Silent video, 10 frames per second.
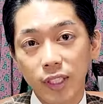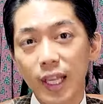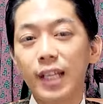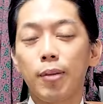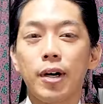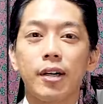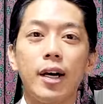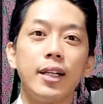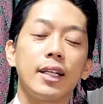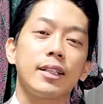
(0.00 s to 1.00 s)
鍛えたばっ
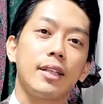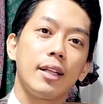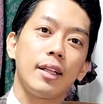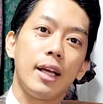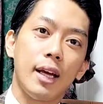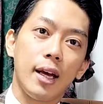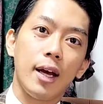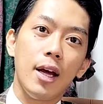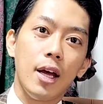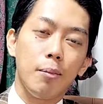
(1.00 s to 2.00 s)
かりだったので、